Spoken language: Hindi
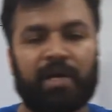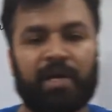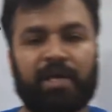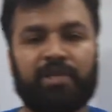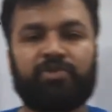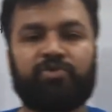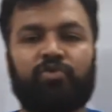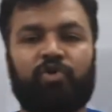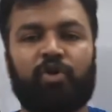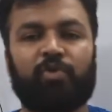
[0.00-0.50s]

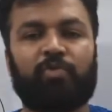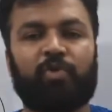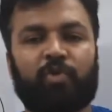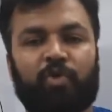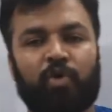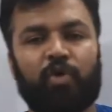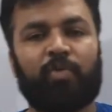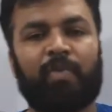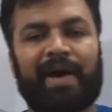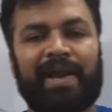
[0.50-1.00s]
इस नोटबुक
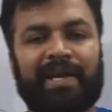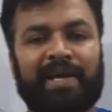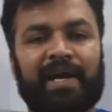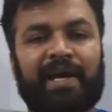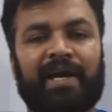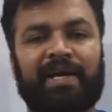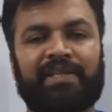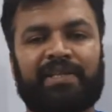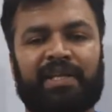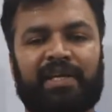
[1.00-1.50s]
को घुमाने के
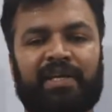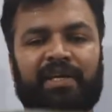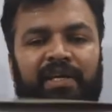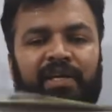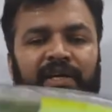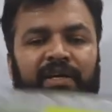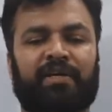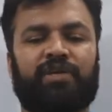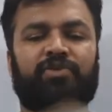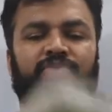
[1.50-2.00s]
कई
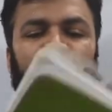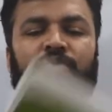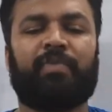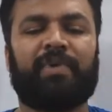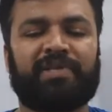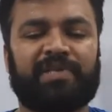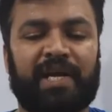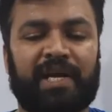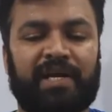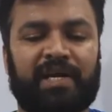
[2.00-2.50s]
तरीके हैं इसको
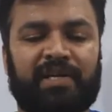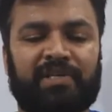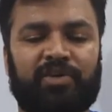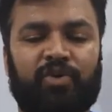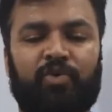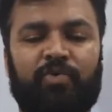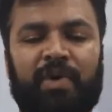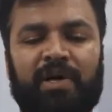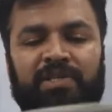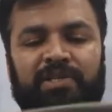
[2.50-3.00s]
मैं सेंटर
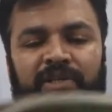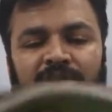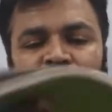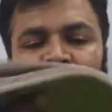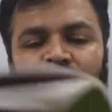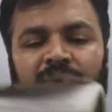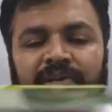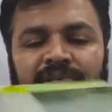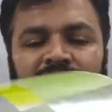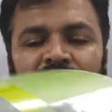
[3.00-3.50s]
से घुमा
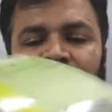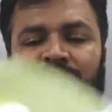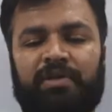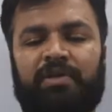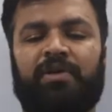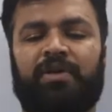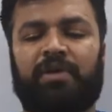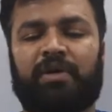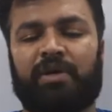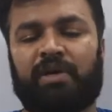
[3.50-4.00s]
सकता हूँ ऐसे
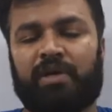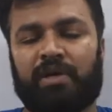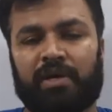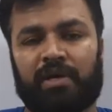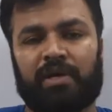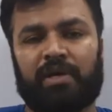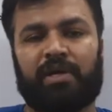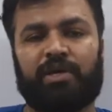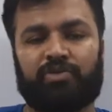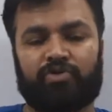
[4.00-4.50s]

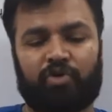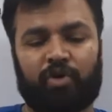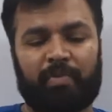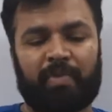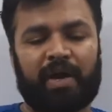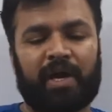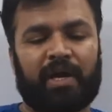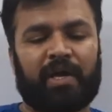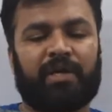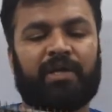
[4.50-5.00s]
इसको
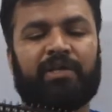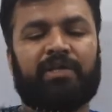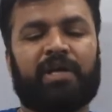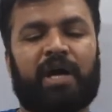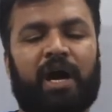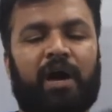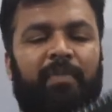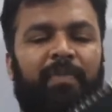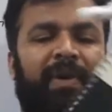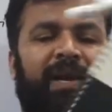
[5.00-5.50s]
मैं
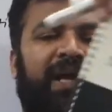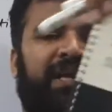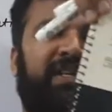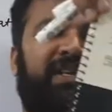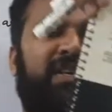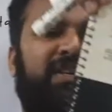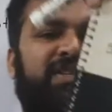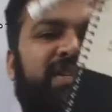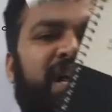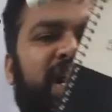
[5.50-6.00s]
यहाँ पर
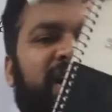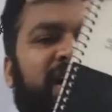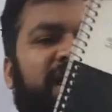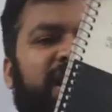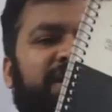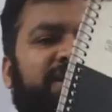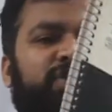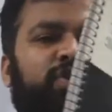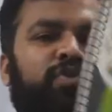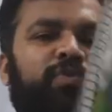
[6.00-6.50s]
एक्सेस
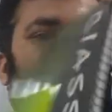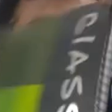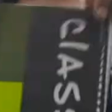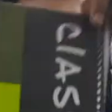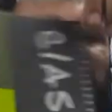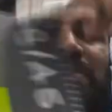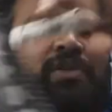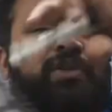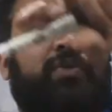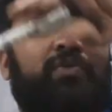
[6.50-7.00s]
डालकर ऐसे घुमा
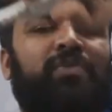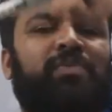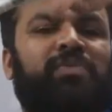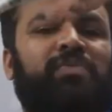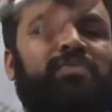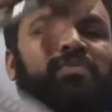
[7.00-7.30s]
सकता हूँ